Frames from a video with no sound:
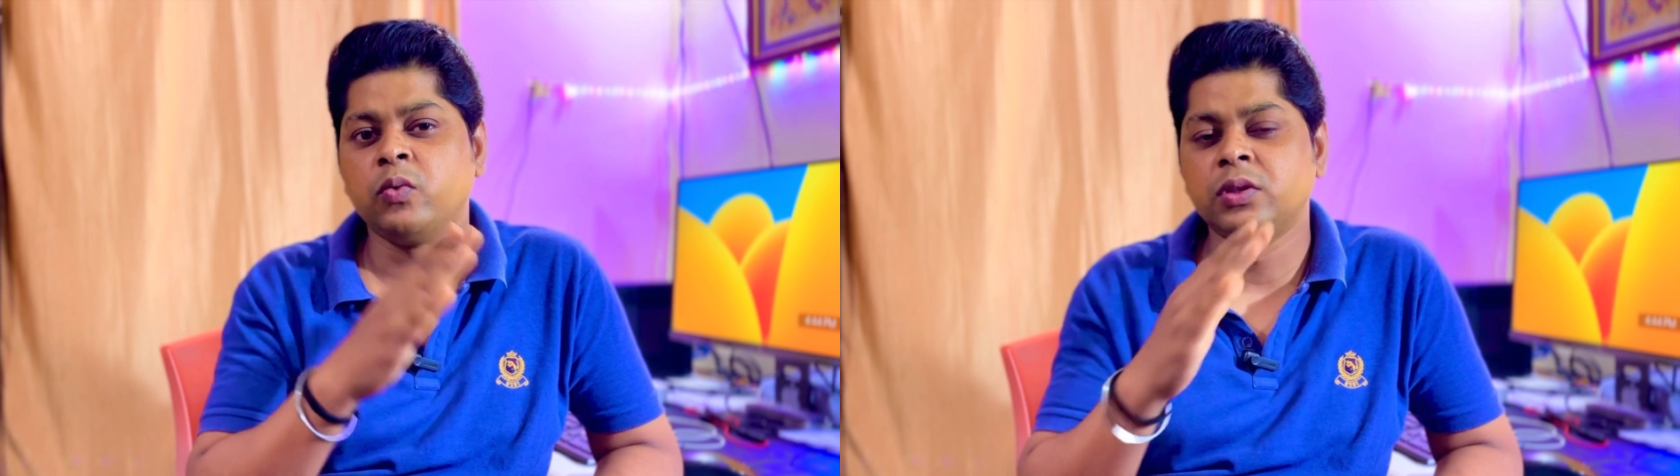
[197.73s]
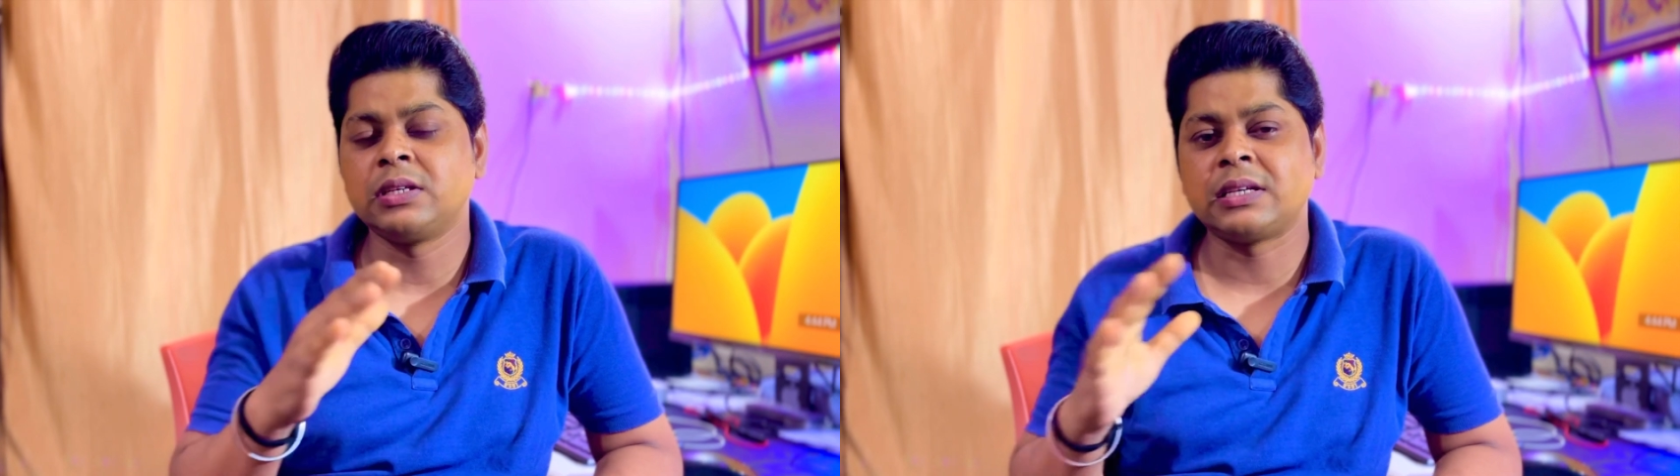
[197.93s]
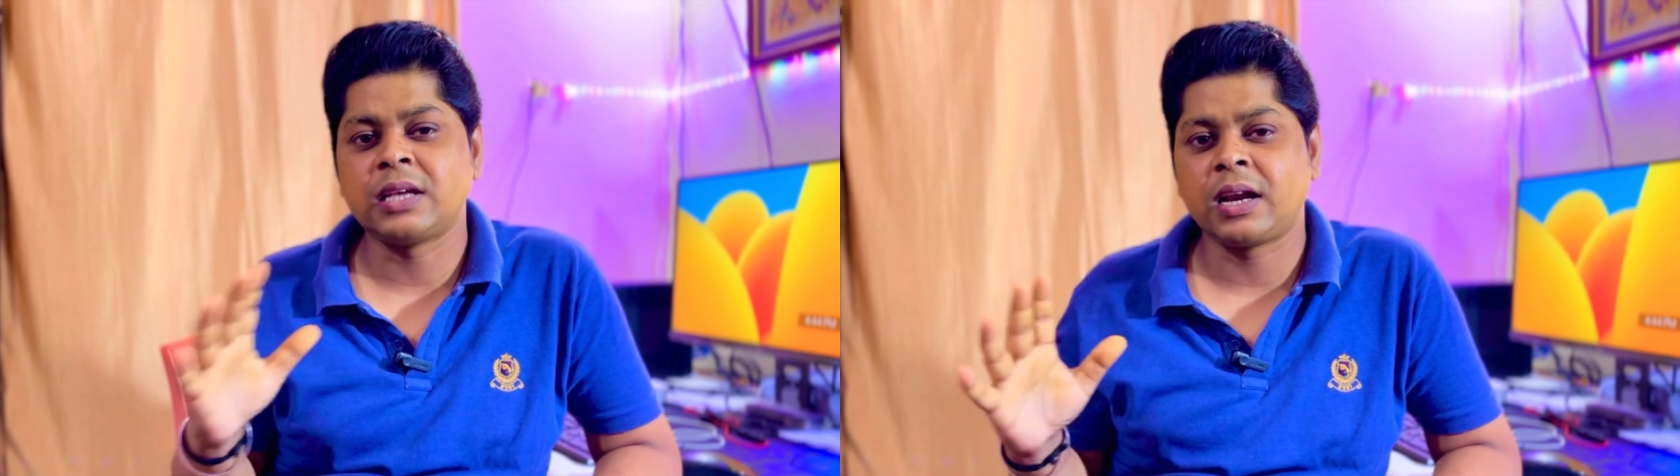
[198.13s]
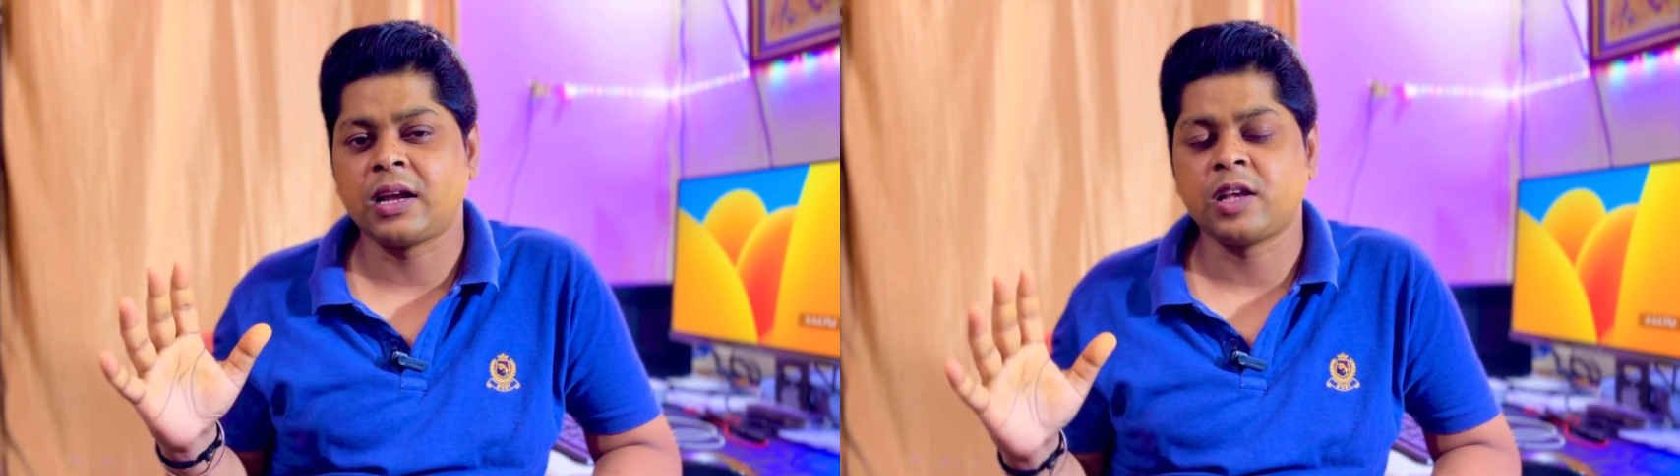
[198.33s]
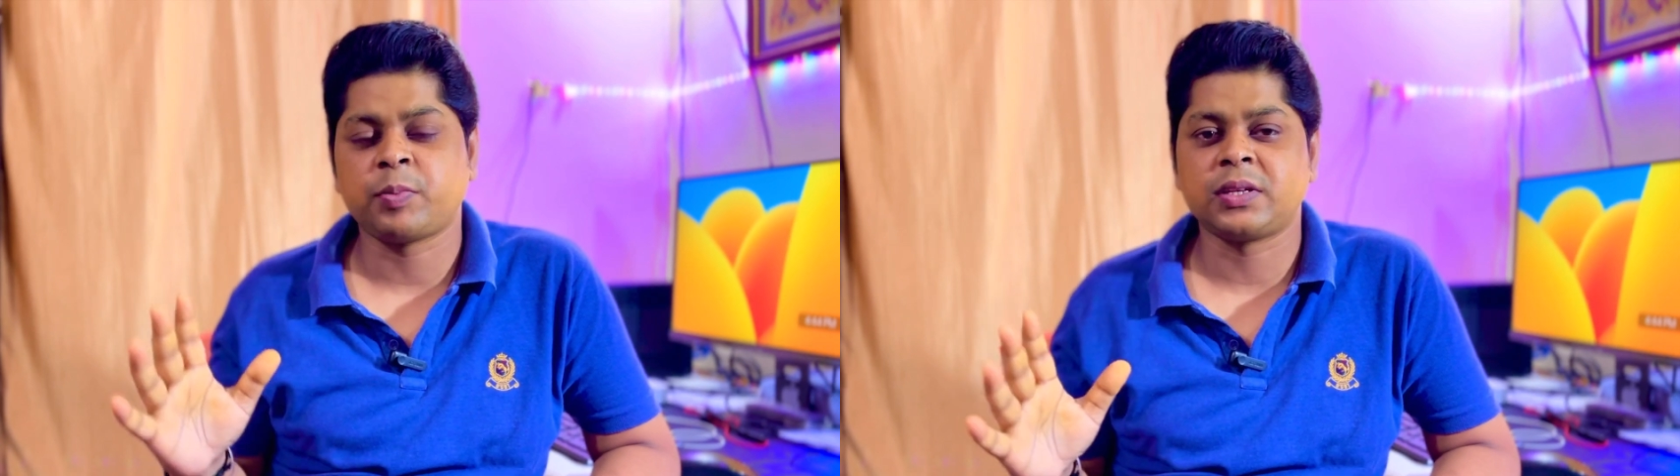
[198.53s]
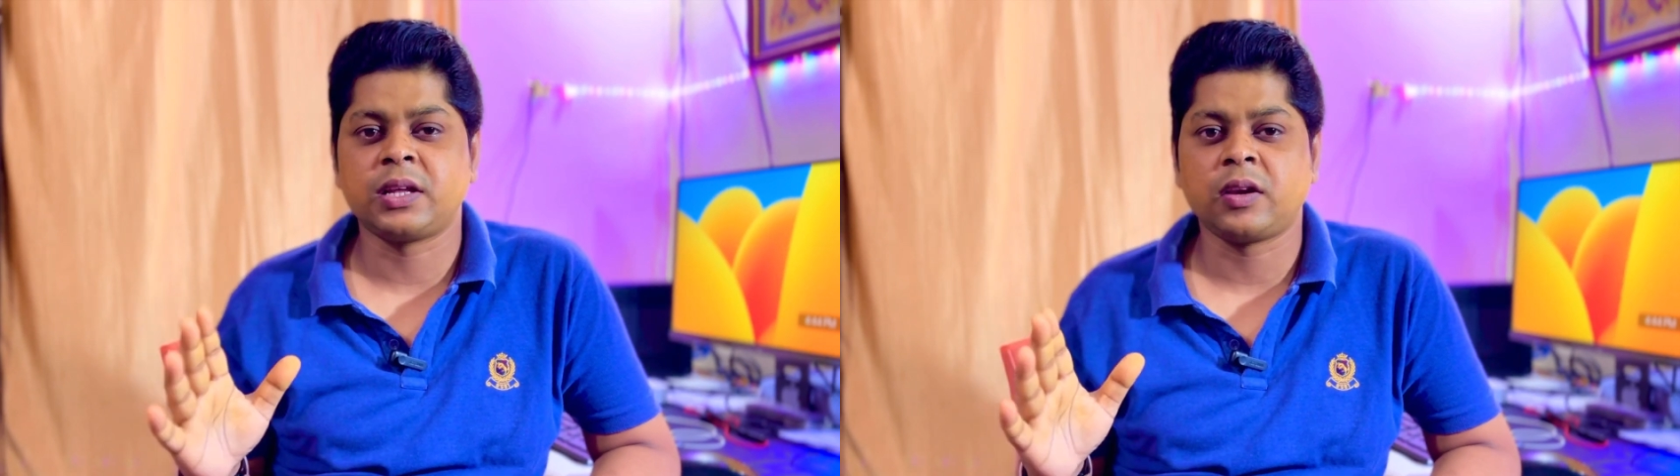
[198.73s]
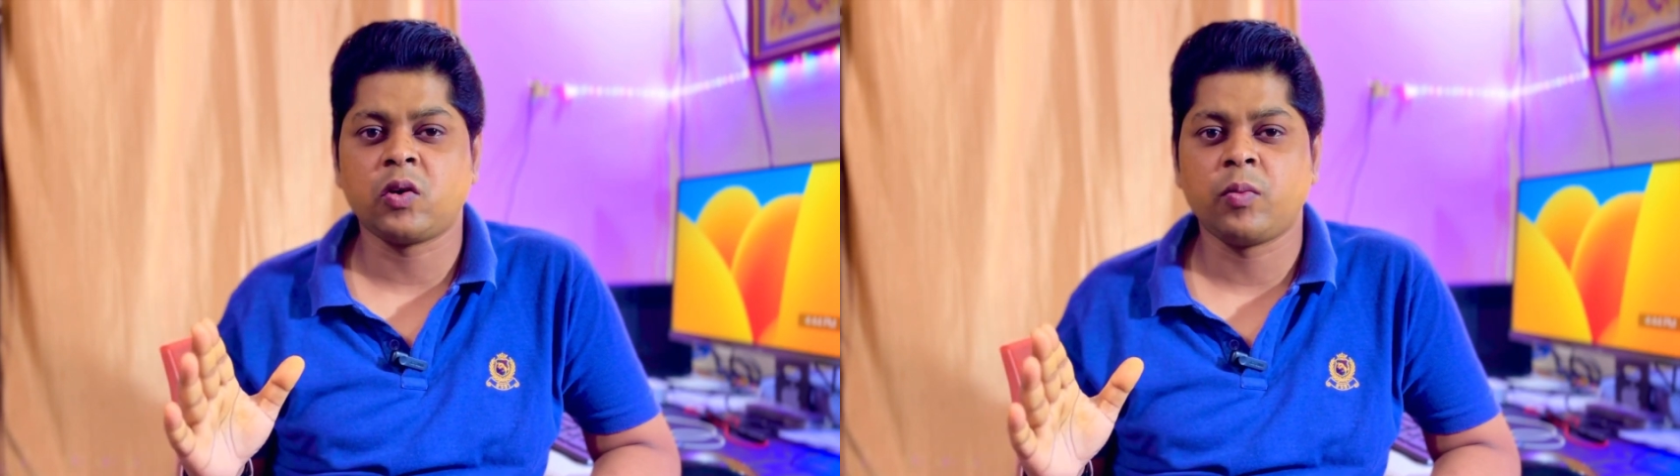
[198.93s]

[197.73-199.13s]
उनतीस हज़ार के आसपास देखने